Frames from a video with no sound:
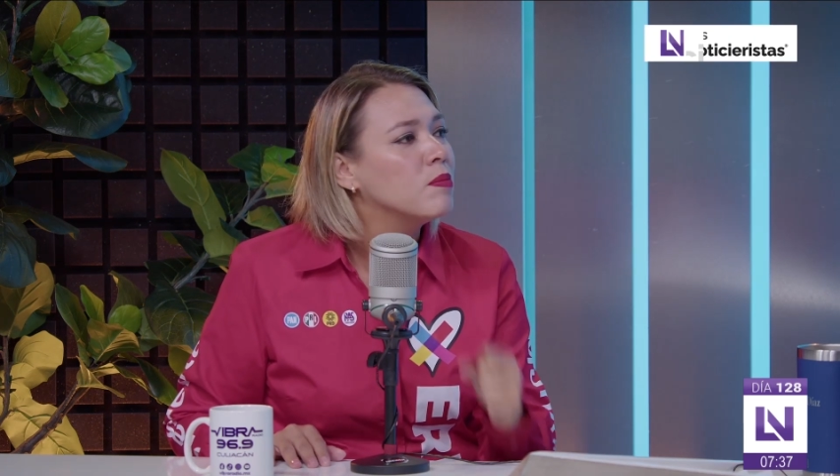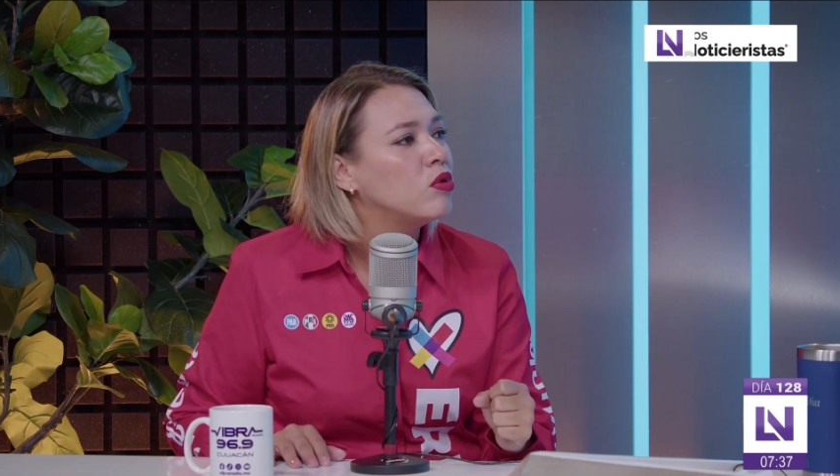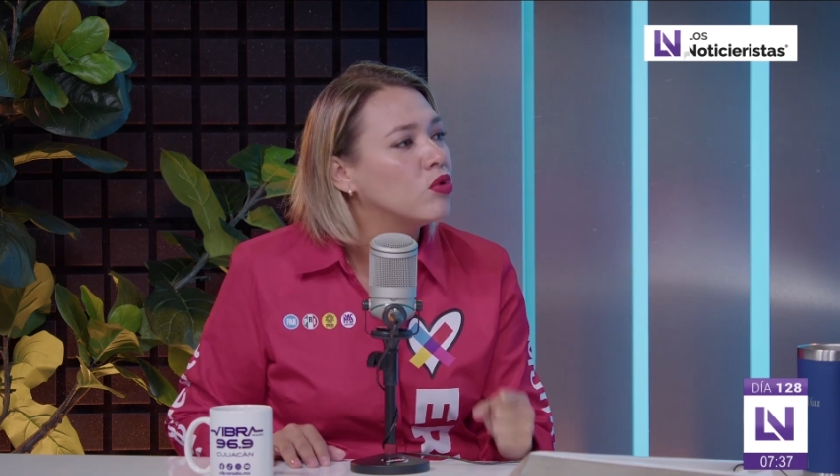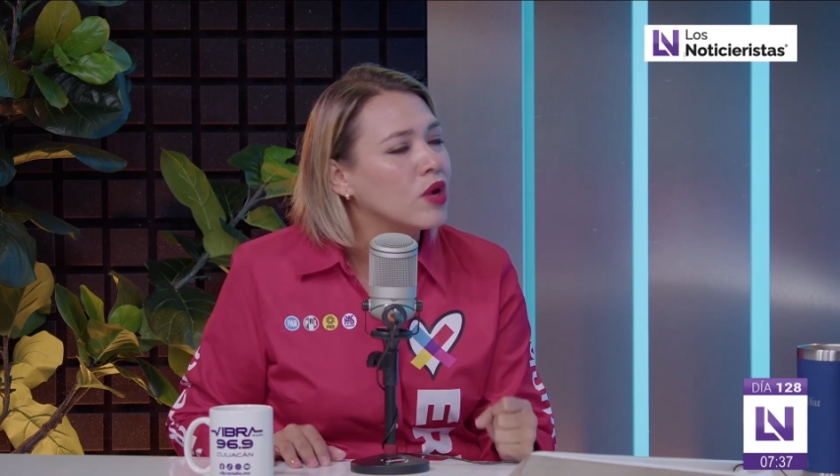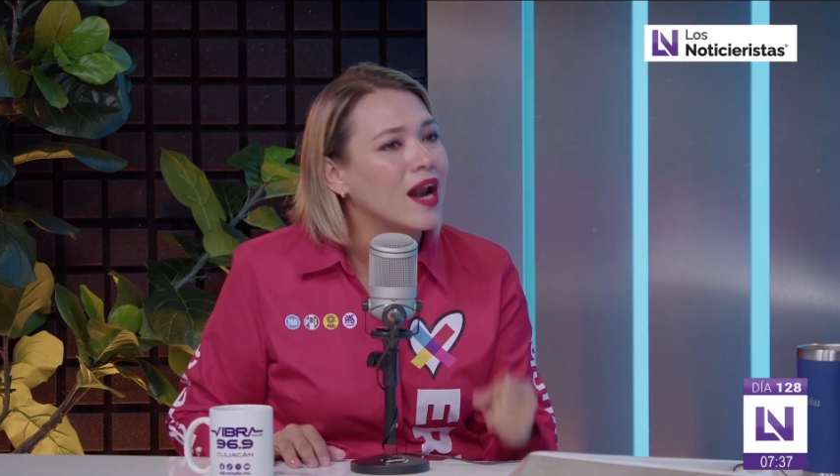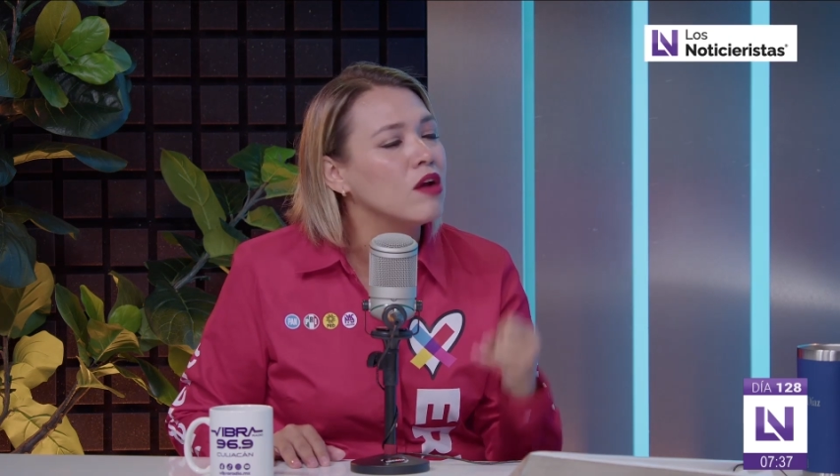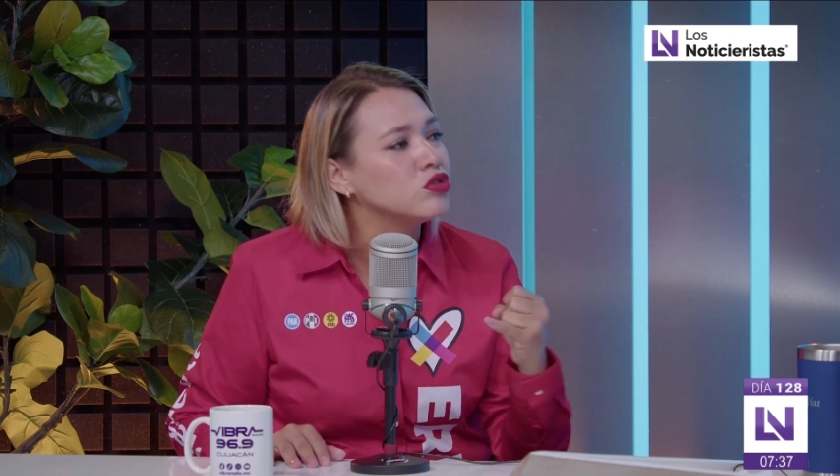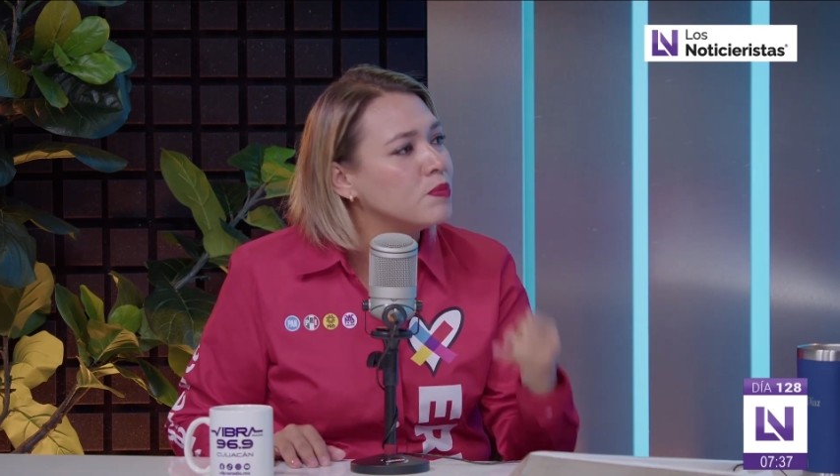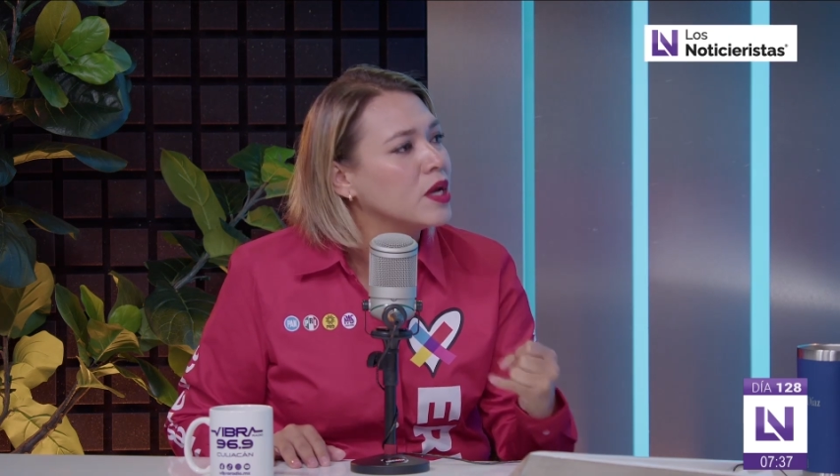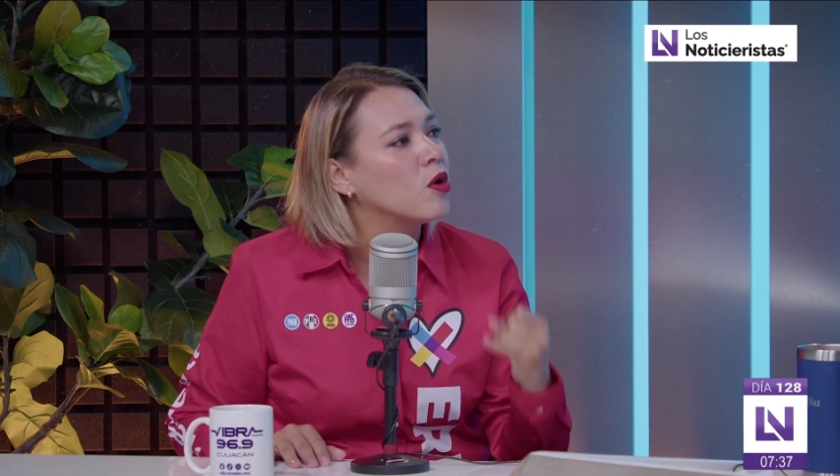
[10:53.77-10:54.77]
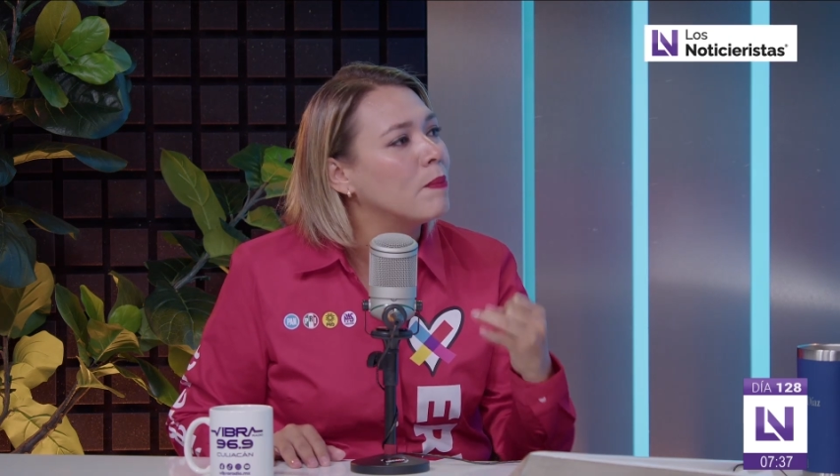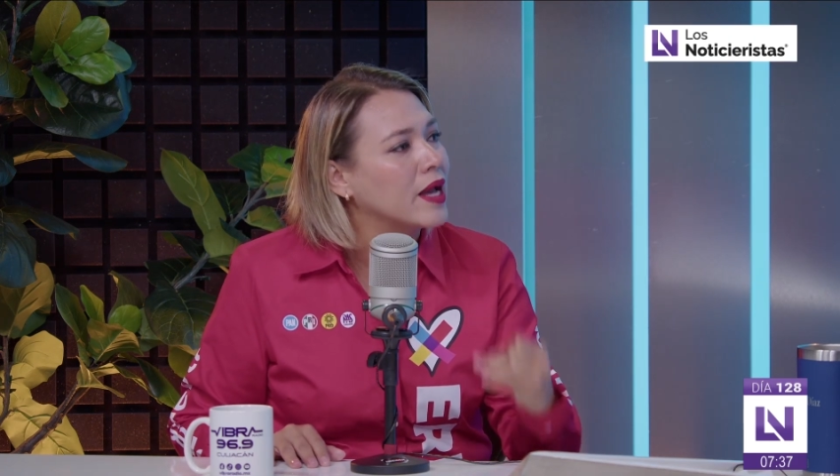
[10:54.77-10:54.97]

a involucrar a los micro,